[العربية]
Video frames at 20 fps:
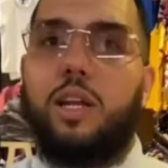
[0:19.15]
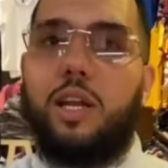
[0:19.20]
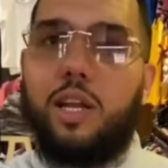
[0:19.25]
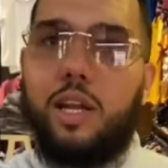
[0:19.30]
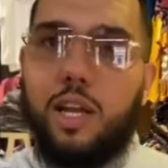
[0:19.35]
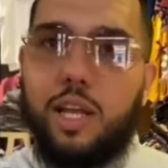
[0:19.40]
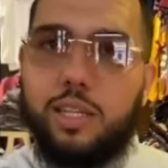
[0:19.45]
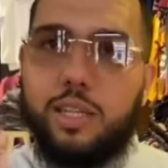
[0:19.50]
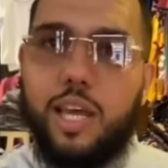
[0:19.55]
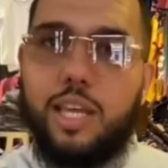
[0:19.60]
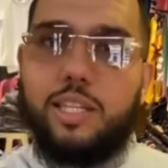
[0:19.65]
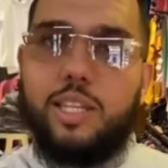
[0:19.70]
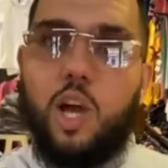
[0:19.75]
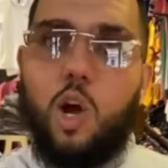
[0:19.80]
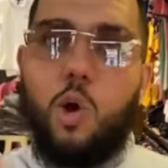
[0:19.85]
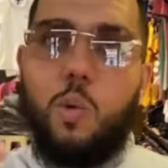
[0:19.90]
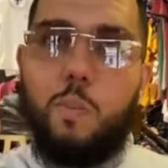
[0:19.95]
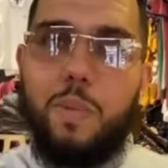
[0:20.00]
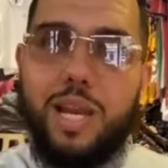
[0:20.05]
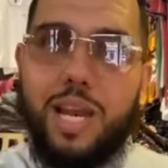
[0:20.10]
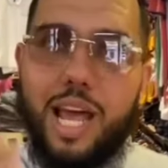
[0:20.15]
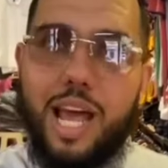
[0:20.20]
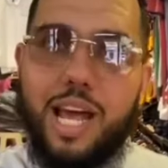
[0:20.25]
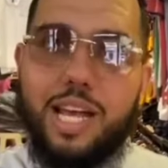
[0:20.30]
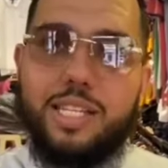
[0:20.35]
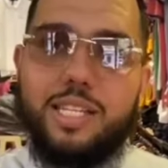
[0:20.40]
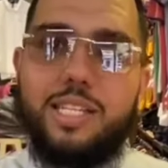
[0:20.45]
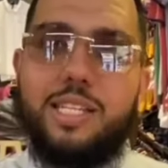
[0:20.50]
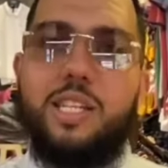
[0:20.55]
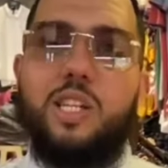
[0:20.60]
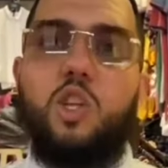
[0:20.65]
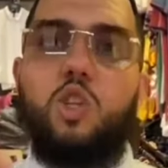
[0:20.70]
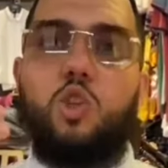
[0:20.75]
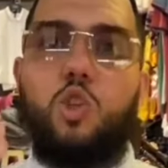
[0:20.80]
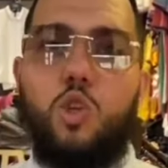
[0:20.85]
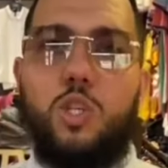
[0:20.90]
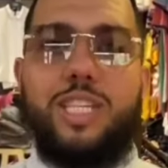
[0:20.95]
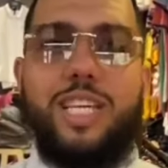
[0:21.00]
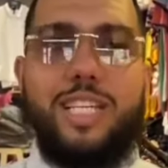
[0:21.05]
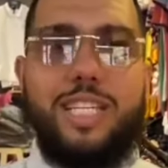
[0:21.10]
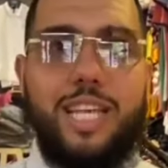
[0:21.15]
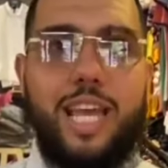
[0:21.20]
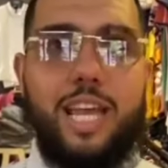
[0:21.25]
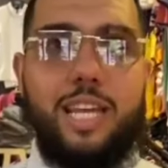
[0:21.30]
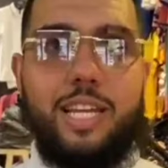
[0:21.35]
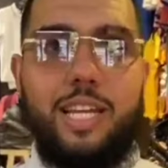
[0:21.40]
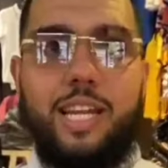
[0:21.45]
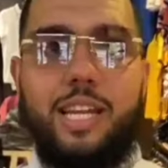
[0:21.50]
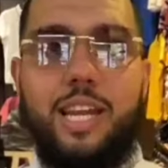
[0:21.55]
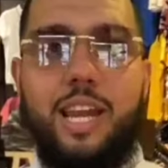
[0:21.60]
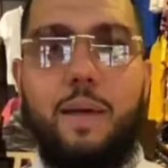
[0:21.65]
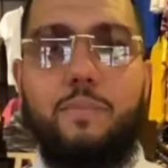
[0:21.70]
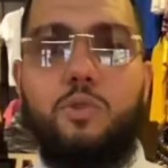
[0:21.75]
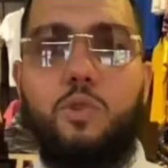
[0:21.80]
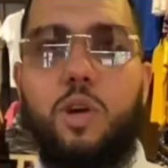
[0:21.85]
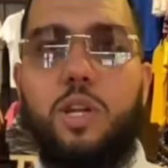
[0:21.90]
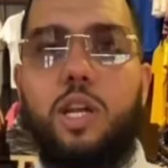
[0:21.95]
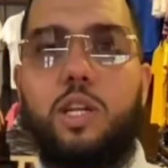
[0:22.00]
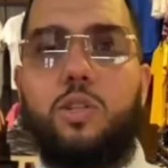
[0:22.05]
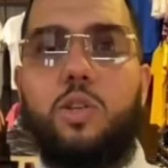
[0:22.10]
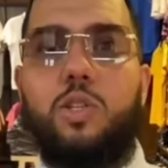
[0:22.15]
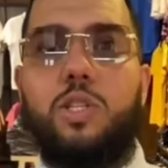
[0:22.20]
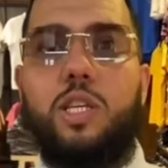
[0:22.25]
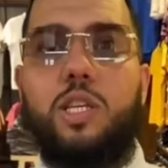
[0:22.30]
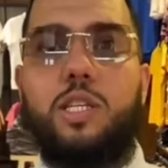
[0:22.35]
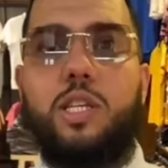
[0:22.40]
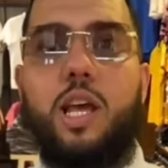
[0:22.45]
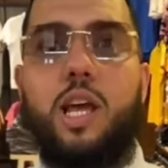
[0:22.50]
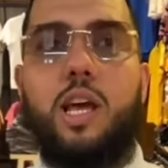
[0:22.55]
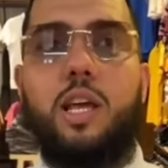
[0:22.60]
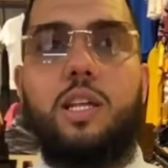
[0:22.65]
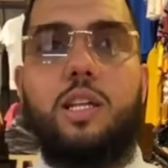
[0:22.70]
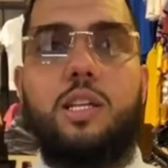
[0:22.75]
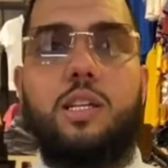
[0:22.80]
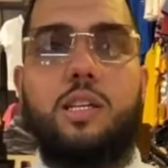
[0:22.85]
لي طاي تاعو من الاس للدوز اكس ال ليني لابسو انا دوز اكس ال